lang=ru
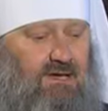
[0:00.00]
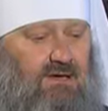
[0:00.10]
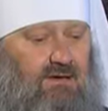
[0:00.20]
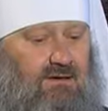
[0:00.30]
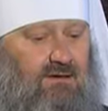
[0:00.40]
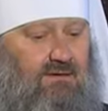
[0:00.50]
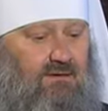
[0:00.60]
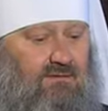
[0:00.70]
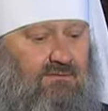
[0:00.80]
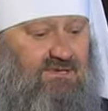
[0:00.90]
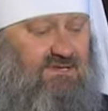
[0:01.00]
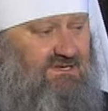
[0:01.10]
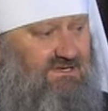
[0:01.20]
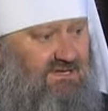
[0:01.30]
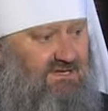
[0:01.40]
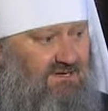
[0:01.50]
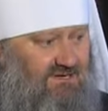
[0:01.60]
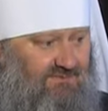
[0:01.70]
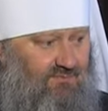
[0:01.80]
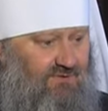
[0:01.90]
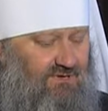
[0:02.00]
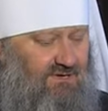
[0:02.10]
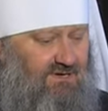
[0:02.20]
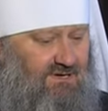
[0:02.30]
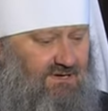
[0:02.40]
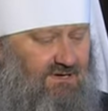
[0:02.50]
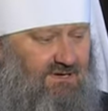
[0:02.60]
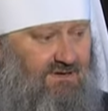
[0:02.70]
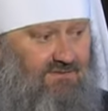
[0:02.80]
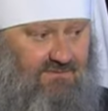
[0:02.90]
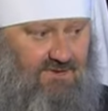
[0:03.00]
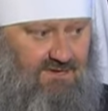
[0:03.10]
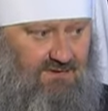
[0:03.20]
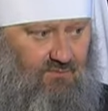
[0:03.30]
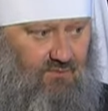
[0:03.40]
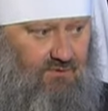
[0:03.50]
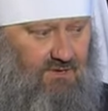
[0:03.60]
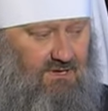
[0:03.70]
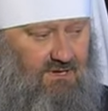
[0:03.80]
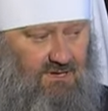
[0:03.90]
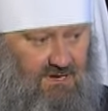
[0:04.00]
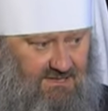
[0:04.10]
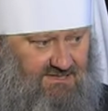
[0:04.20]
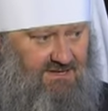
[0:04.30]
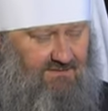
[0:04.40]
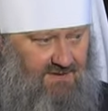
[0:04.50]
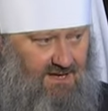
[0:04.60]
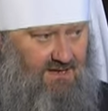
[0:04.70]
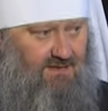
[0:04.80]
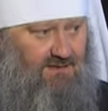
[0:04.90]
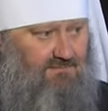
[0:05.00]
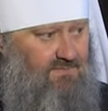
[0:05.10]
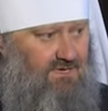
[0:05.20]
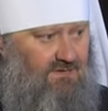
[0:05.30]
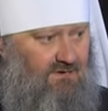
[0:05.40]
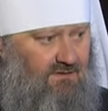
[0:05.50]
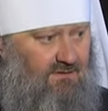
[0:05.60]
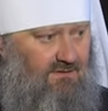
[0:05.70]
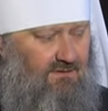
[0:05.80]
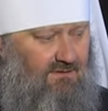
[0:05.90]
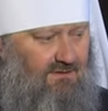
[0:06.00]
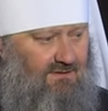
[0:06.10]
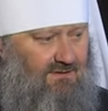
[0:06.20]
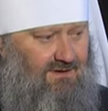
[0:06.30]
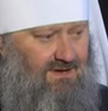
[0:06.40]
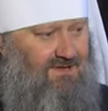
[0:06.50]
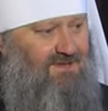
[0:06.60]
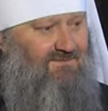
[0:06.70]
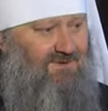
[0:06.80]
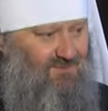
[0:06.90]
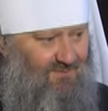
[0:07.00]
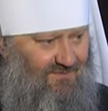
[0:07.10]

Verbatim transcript: э, воскресения Господь, видимо, оставляет мир, а невидимо Он